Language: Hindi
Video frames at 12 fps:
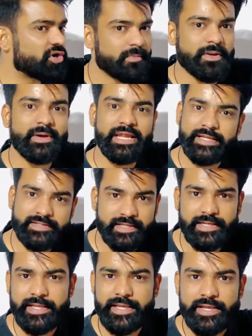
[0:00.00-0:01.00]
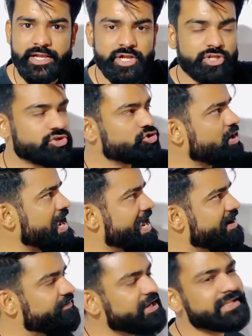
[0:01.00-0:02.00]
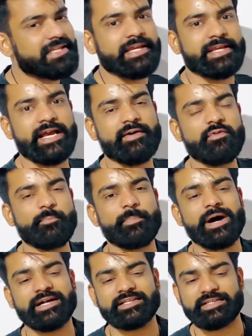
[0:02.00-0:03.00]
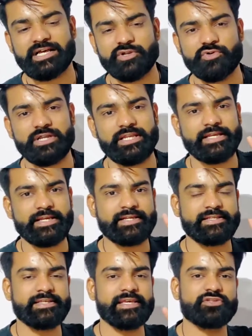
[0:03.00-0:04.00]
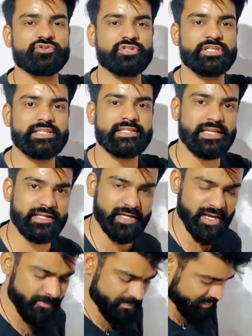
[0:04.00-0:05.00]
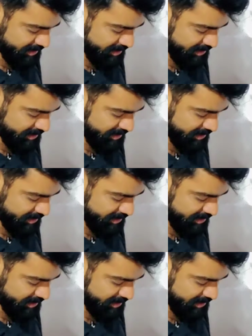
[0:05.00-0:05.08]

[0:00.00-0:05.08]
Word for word: नॉर्मल माइनस करेंगे तो जो एवरेज लेंगे आप वो पांच सालों का लेंगे किसी एक दो तीन साल का